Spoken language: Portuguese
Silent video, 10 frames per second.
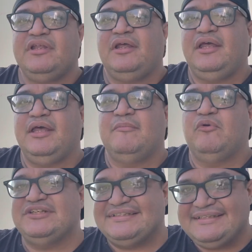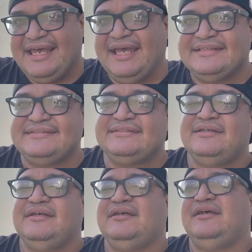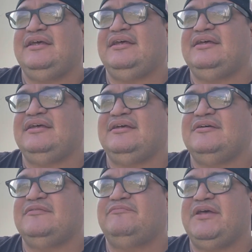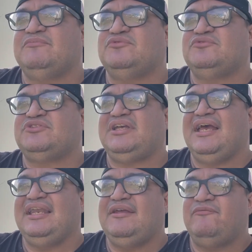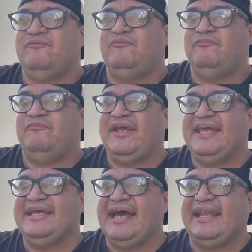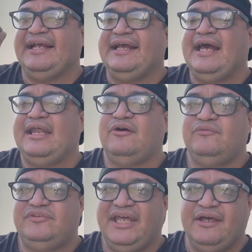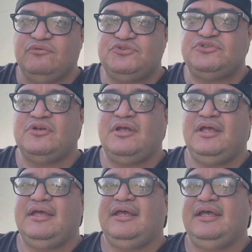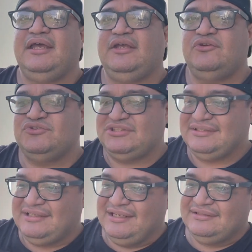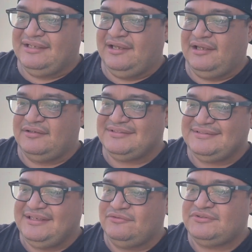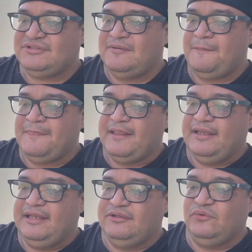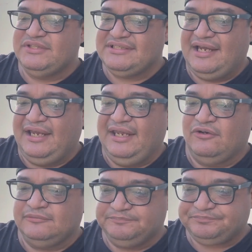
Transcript: é, Moisés, é, vemos que ele vê cara a cara Deus e os 70 anciãos eh, do Israel